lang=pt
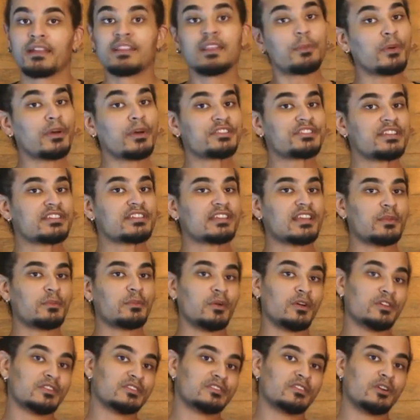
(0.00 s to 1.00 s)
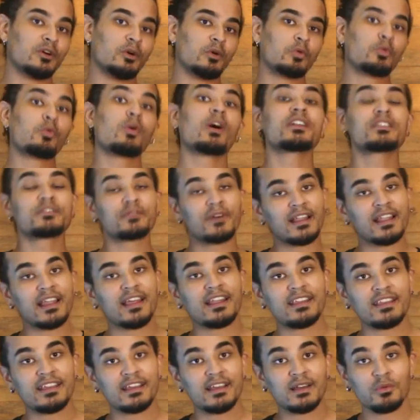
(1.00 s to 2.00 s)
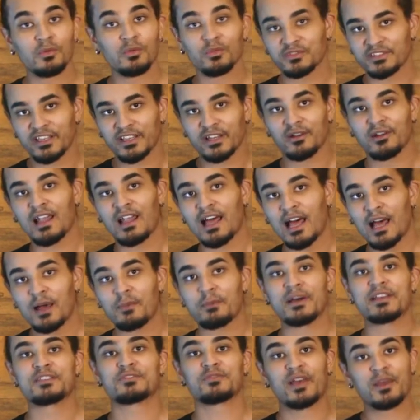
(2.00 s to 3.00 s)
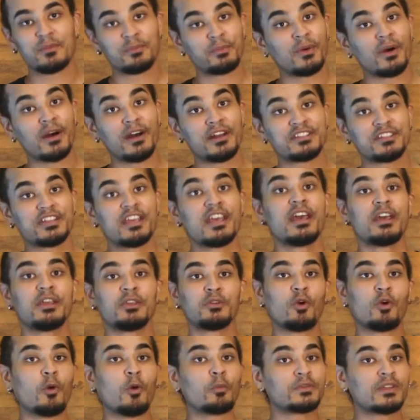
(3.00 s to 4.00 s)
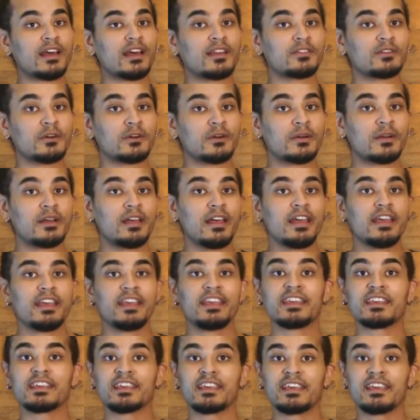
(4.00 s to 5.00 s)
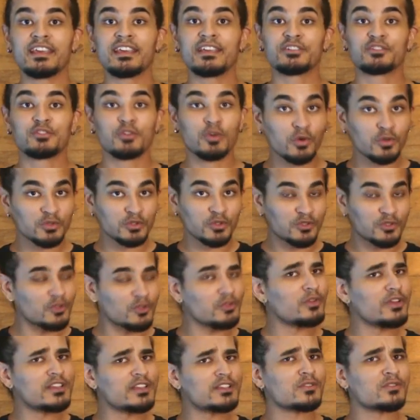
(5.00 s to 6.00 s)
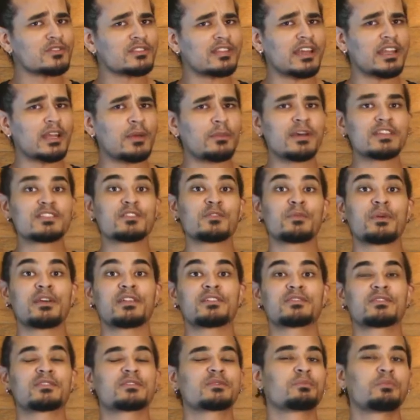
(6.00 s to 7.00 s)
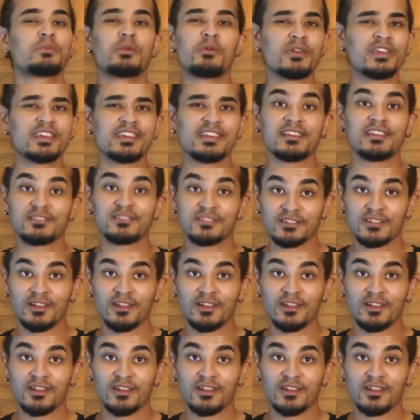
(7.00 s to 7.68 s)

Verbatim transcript: Depois disso, ele mostrou o quanto valeria um celular, mais um iPod e um computador, e que junto tudo isso custaria mais ou menos 1.500